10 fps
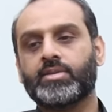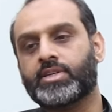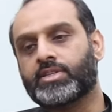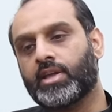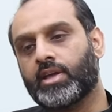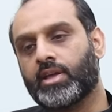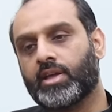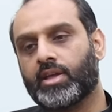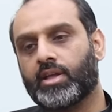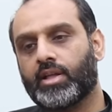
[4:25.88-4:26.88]
जिसने
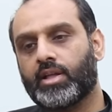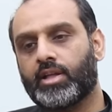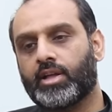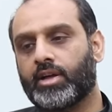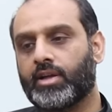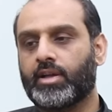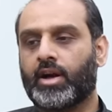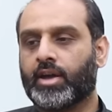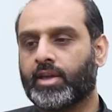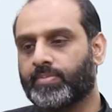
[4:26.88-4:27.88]

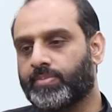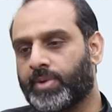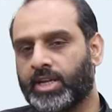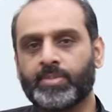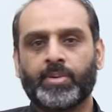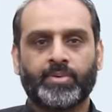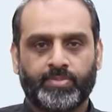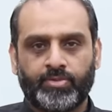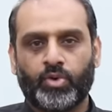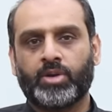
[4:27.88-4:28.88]
आके बाद में वो
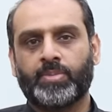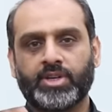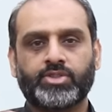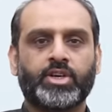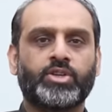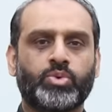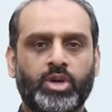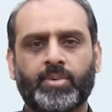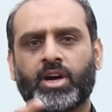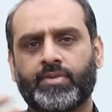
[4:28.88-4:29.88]
फ़ोन नंबर एक्सचेंज
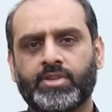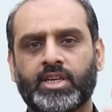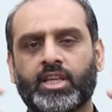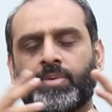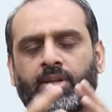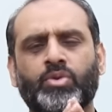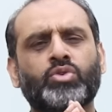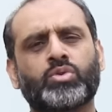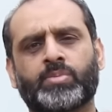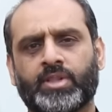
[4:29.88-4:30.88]
हुए काफ़ी ज़्यादा बात
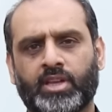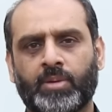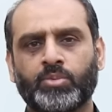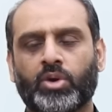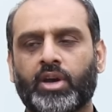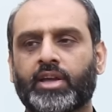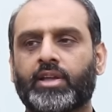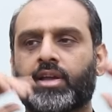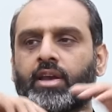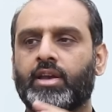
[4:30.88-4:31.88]
वो तो बात मतलब अलहमदिल्ला
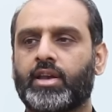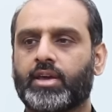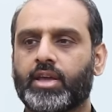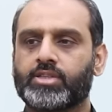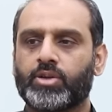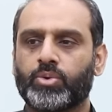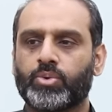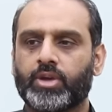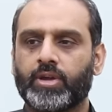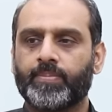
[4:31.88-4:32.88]
एक लाइन लगी ऐसे
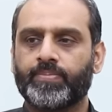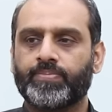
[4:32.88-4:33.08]
लोगों की